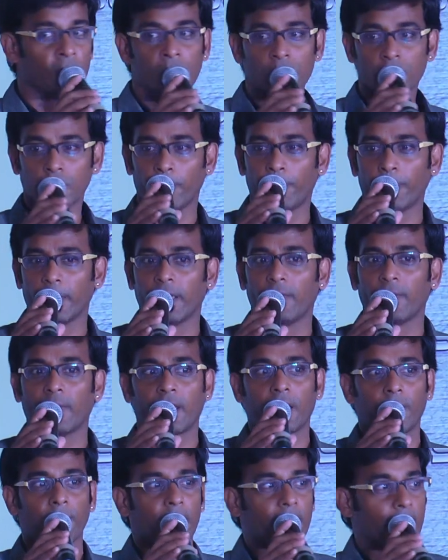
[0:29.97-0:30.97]
ஸோ பெரியவங்க
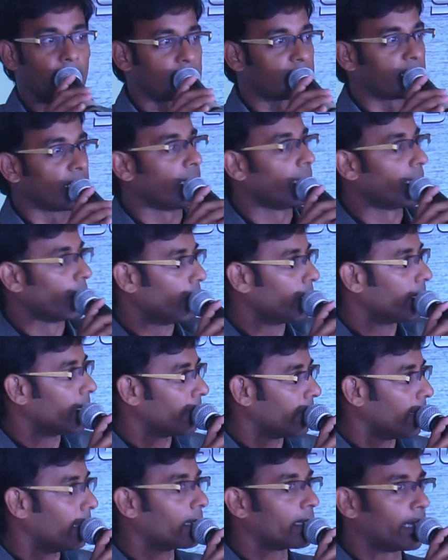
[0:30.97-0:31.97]
எல்லாருமே கிட்ஸுங்களுக்கு ஒரு தடவை
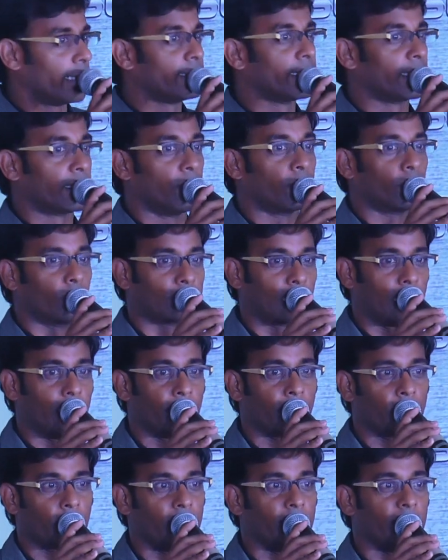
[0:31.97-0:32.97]
கைத்தட்டல் கொடுத்தலாம்
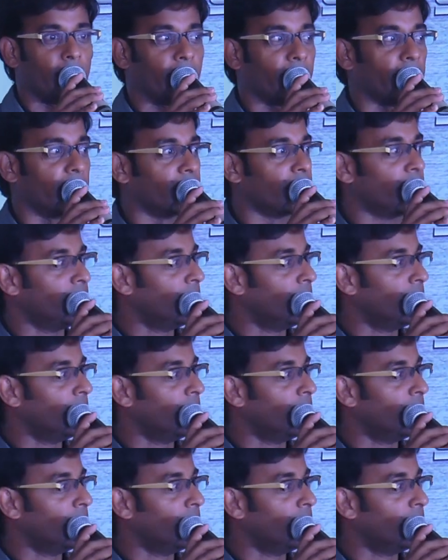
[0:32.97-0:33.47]
குழந்தைங்கன்னா